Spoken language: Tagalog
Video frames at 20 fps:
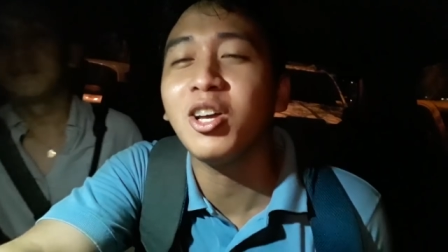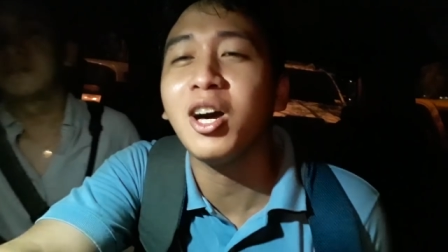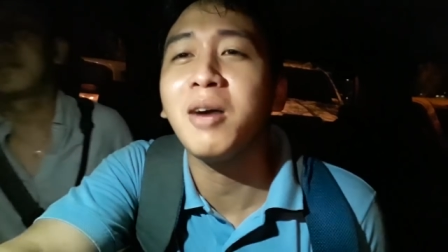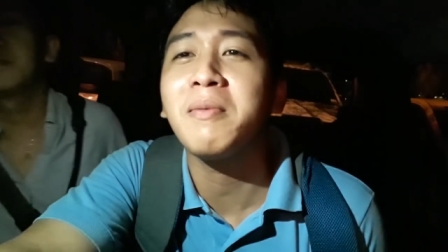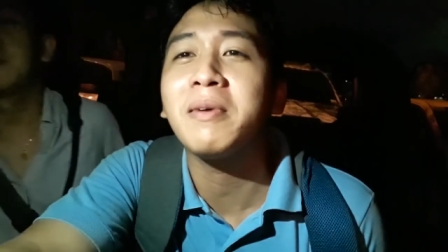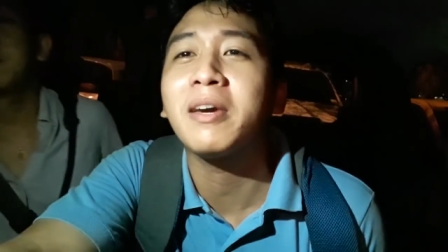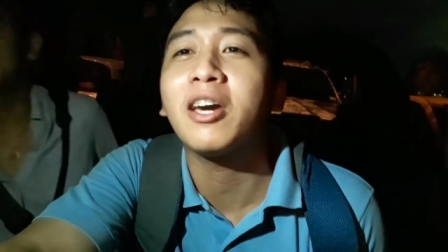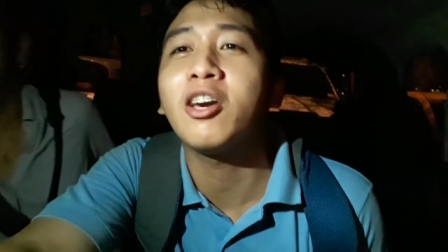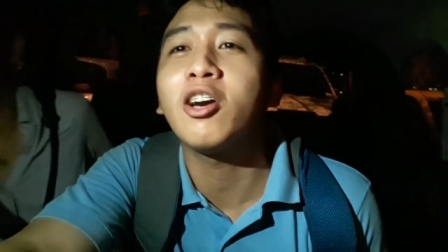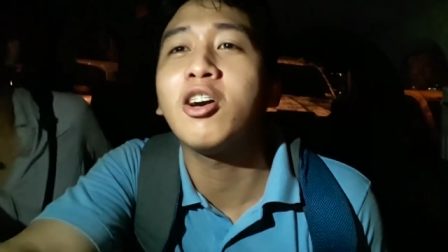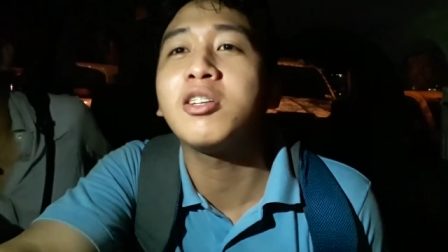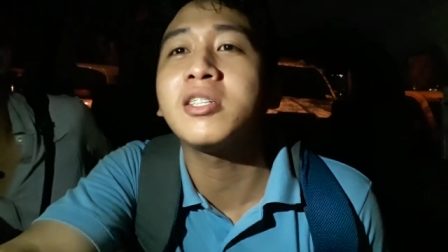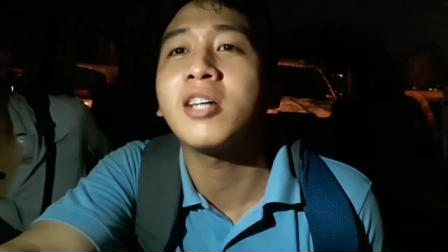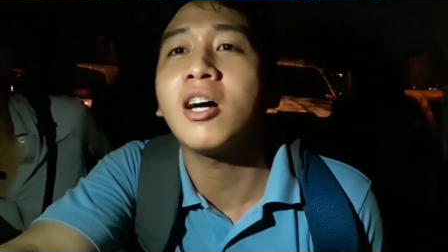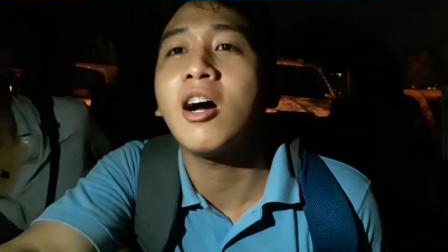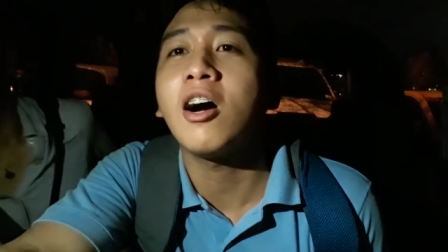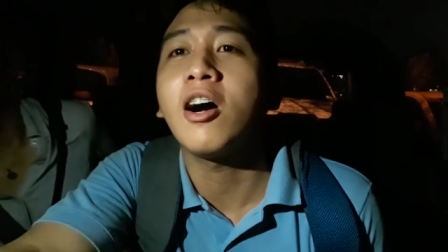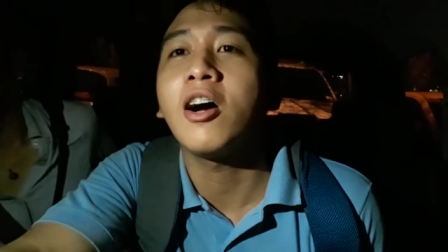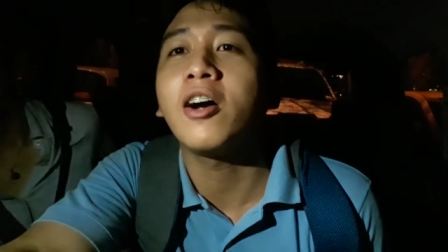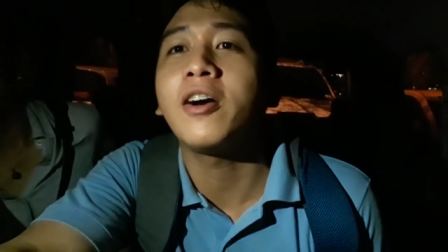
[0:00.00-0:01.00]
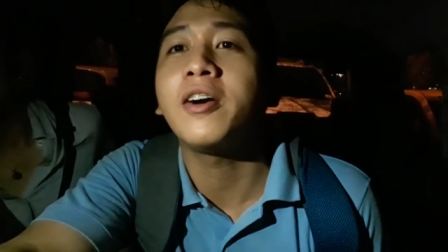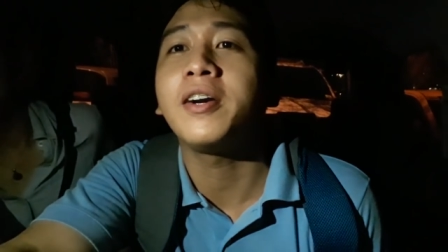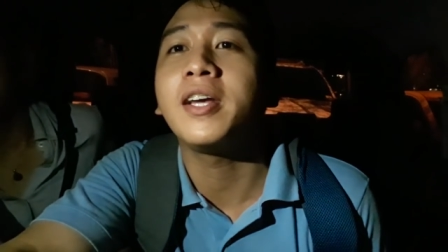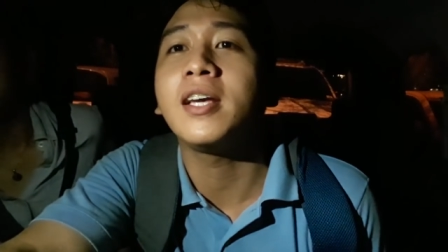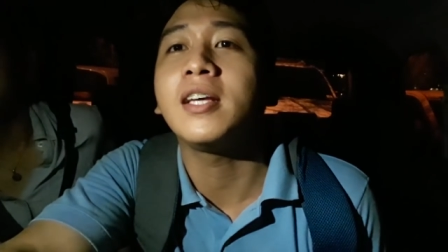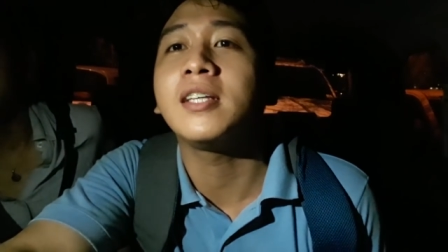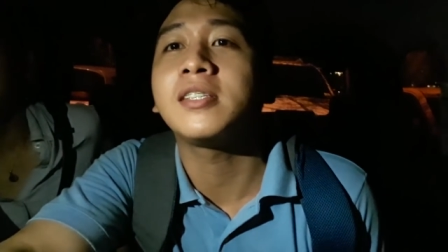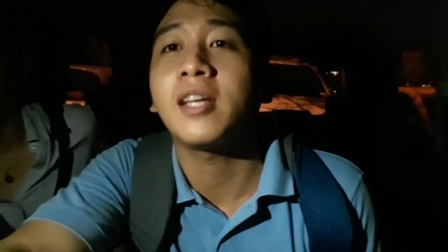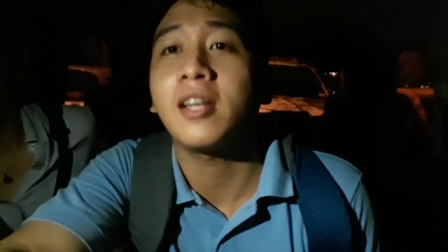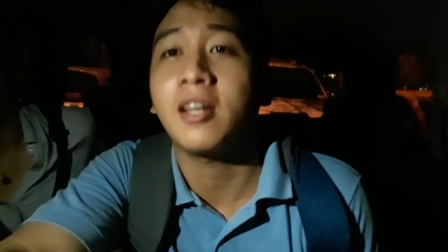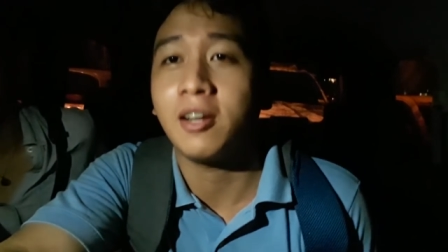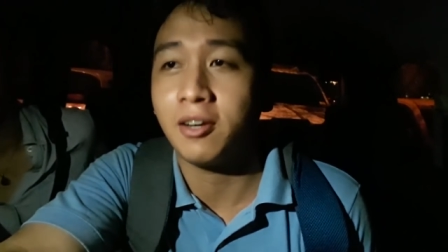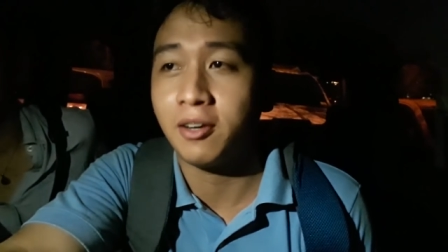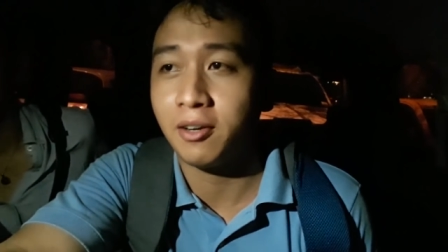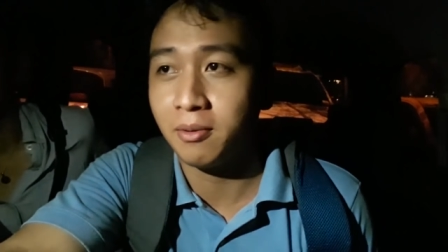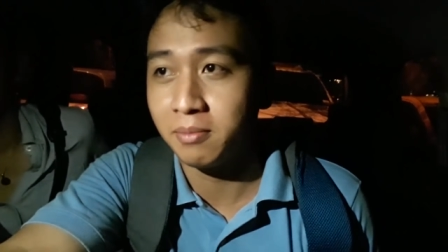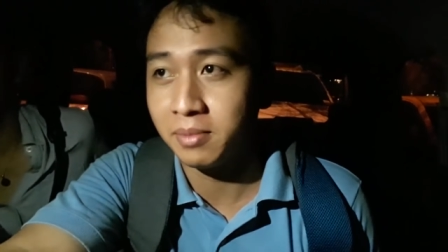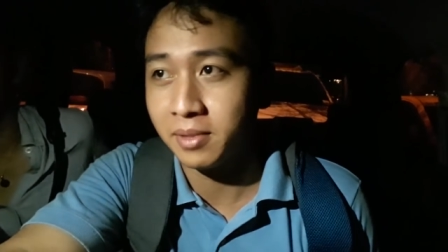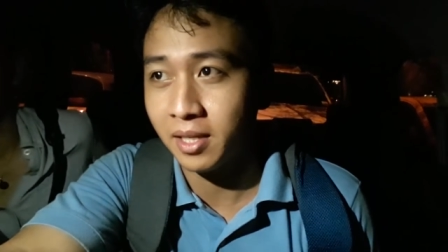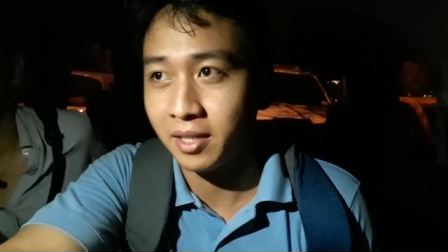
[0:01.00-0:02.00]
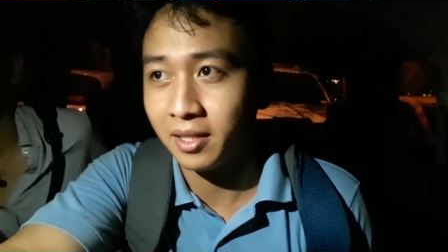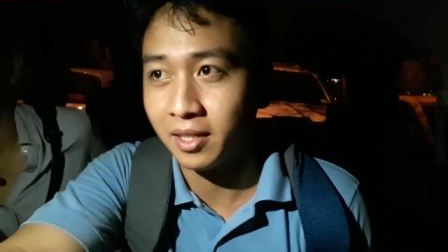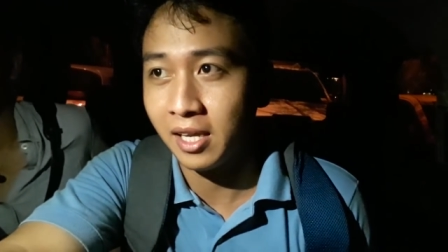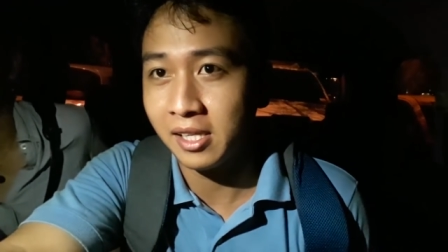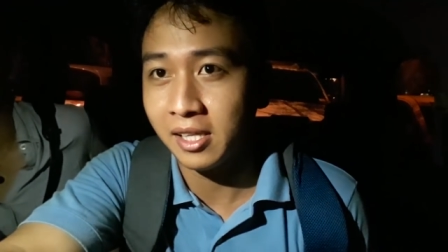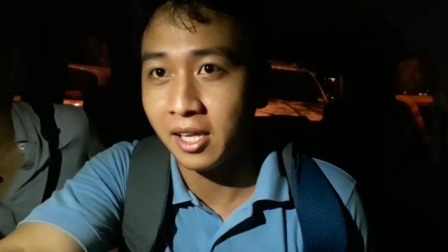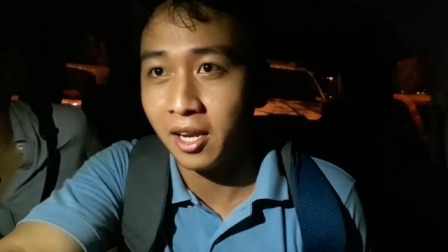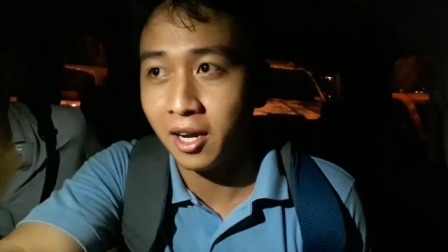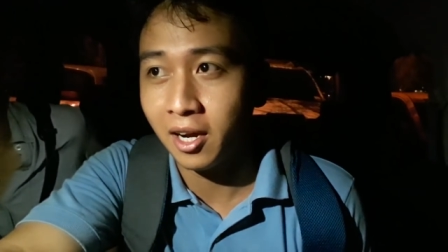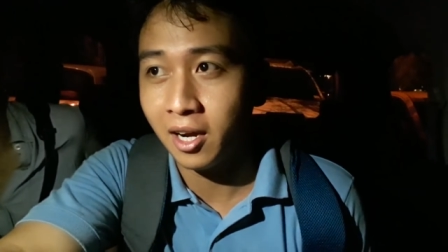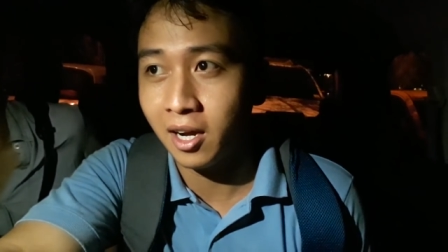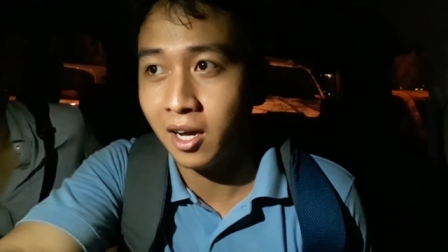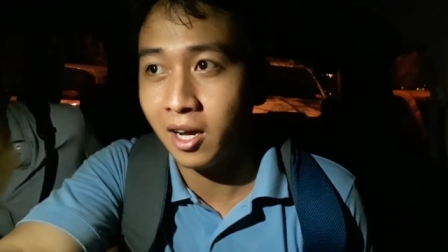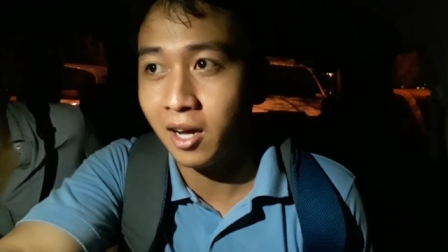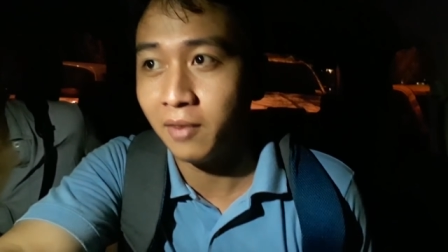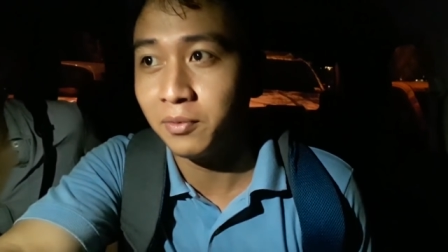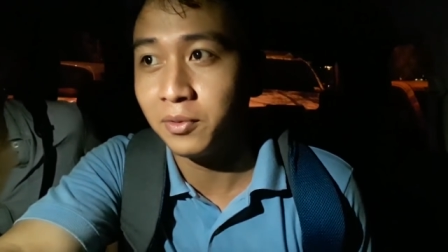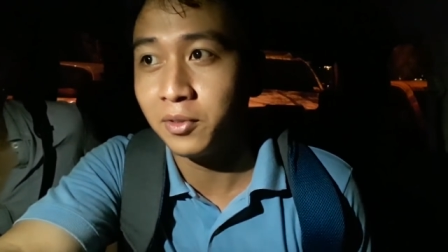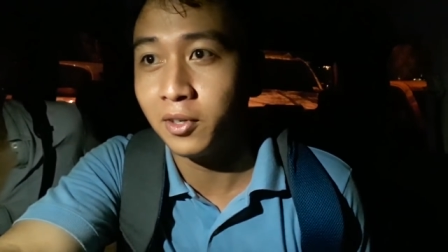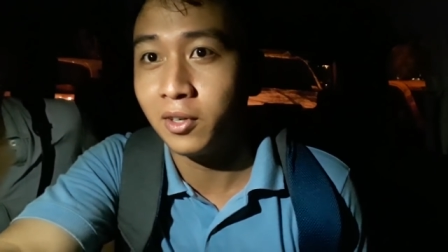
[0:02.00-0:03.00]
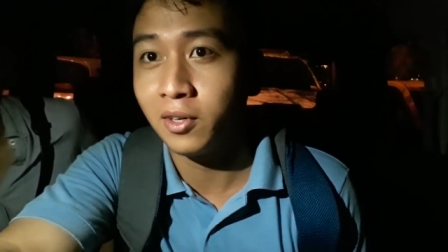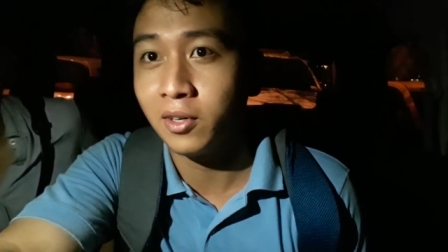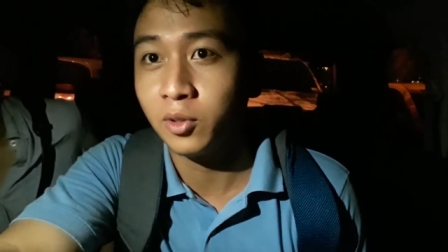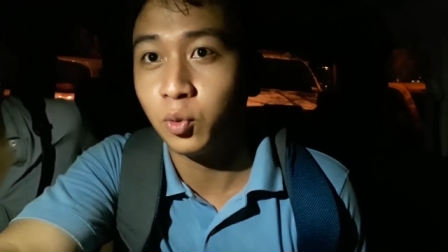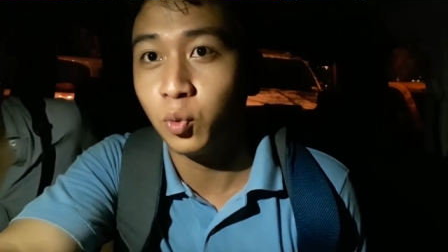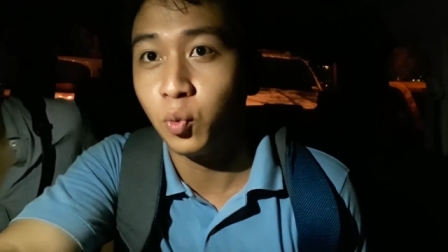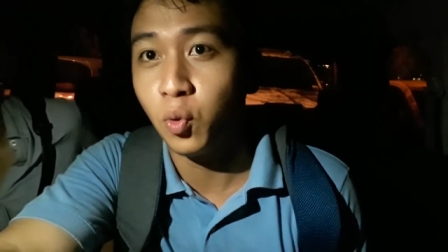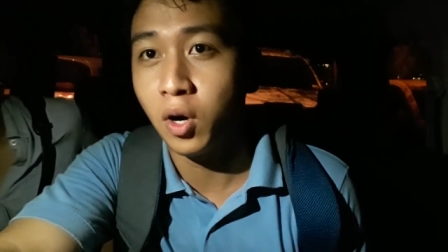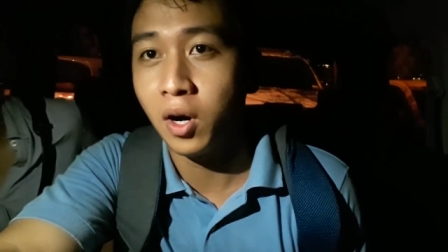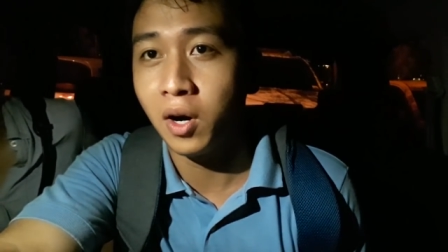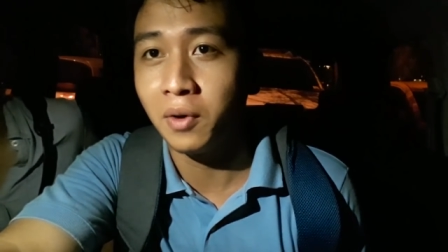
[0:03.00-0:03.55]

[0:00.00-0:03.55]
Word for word: na kami ngayon sa car ni Sir Herms na nakita lang nga ah, after 2